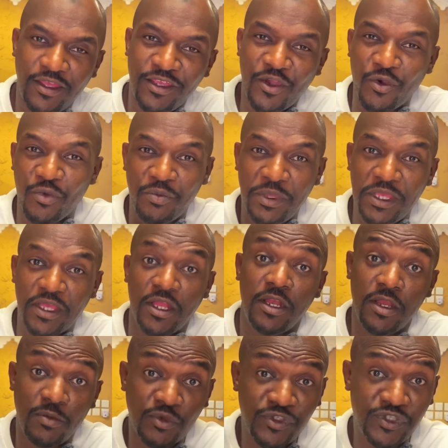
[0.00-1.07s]
يوميا
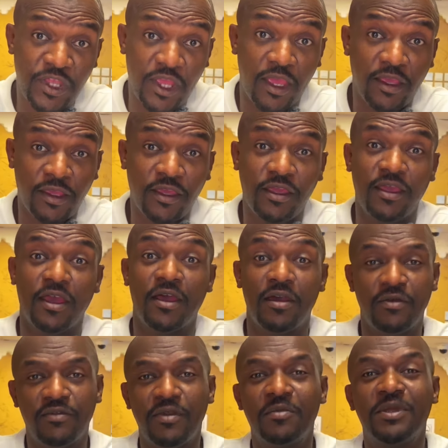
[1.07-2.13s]

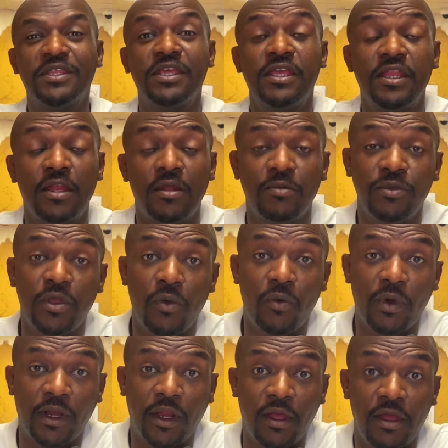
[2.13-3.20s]
لمستحقيها في المدينة
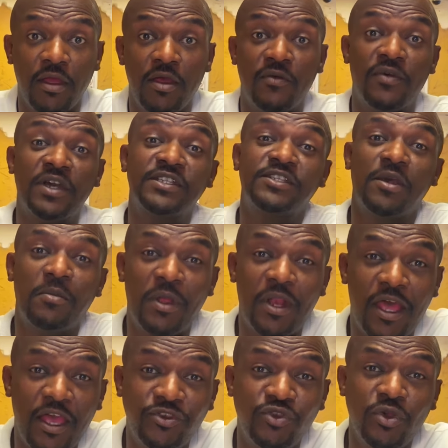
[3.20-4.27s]
المنورة فاكسب
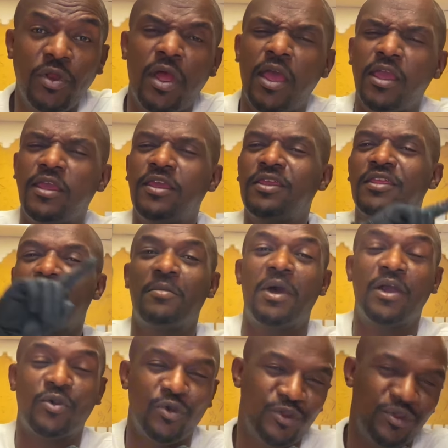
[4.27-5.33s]
الأجر
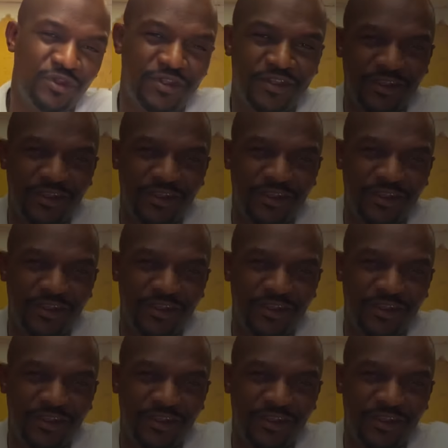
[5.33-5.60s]
أينما كنت